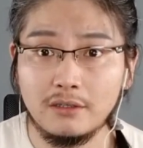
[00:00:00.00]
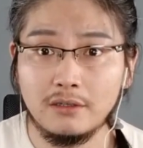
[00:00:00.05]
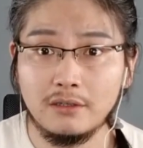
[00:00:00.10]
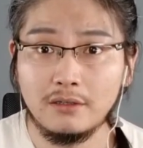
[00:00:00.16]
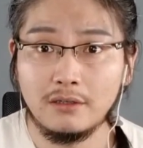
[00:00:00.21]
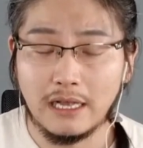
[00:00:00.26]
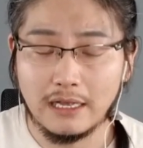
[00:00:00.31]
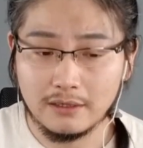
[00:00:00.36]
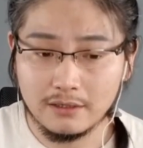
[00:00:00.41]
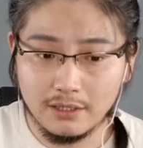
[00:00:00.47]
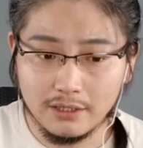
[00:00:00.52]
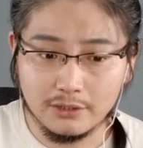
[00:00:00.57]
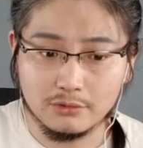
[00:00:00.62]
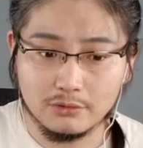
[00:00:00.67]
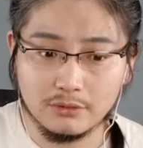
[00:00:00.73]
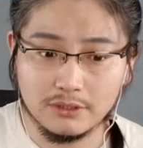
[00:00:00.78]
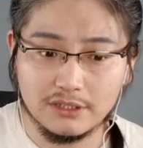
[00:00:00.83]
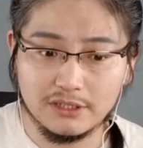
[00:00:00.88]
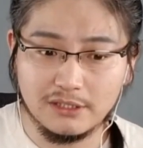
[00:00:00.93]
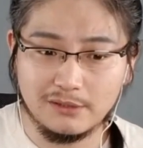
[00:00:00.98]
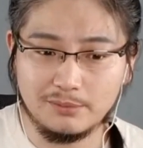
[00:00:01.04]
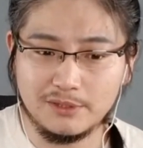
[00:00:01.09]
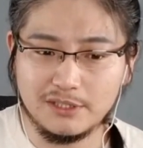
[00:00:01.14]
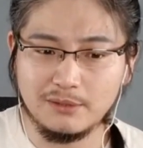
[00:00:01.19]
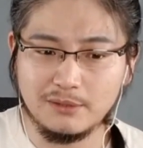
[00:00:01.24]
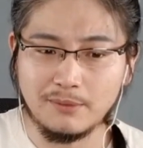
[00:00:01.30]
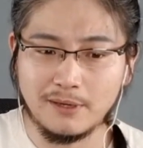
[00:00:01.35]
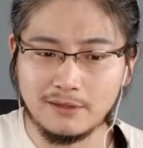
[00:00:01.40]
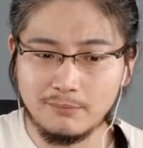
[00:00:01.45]
啊，可以说基
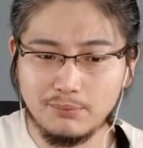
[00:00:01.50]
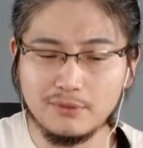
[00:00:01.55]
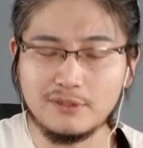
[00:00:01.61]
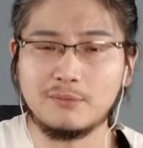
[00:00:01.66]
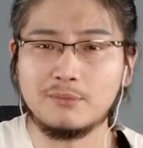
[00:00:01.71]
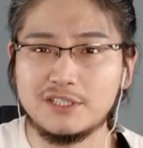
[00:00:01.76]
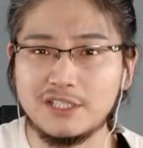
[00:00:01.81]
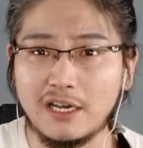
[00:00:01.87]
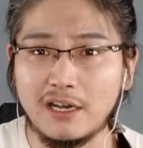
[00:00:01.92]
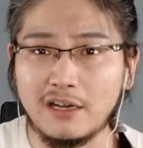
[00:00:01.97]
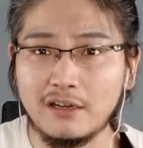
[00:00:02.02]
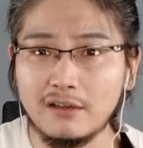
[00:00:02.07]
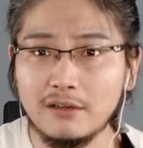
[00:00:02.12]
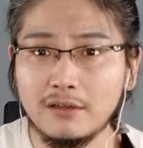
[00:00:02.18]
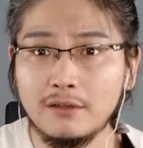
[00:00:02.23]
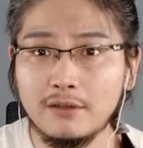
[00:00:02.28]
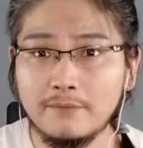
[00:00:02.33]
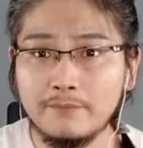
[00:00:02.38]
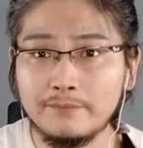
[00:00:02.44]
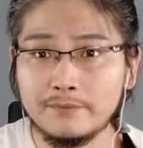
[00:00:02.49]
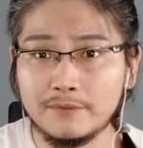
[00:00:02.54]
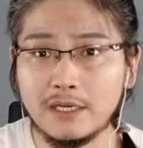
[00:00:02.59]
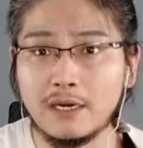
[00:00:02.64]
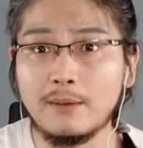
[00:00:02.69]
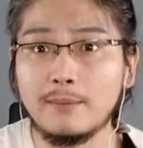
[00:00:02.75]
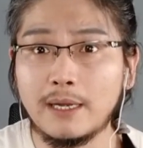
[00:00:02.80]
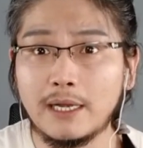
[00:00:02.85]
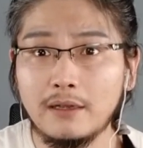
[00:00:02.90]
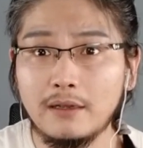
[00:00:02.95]
基本上不怎么强，你知
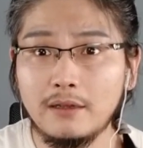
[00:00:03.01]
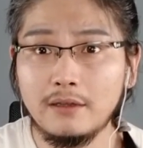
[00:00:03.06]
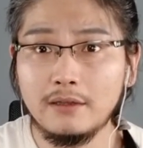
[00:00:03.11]
道吗？